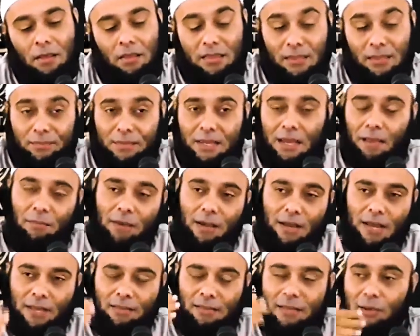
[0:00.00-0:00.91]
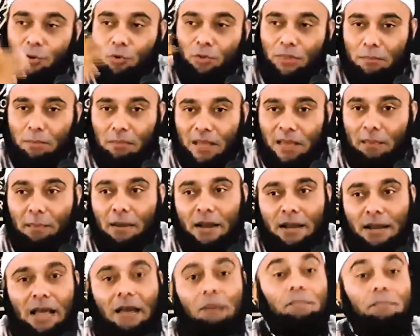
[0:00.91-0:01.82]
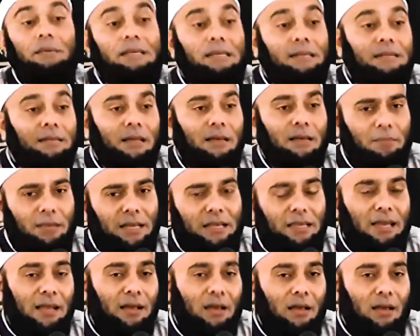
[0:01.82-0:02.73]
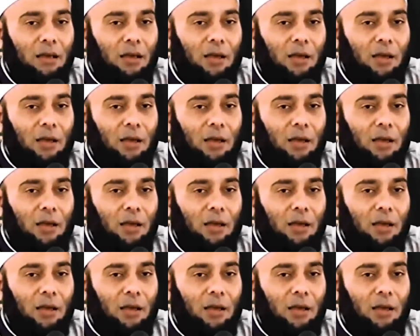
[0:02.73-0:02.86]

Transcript: tipsnya apa kita ikutin bagaimana nabi nabi kita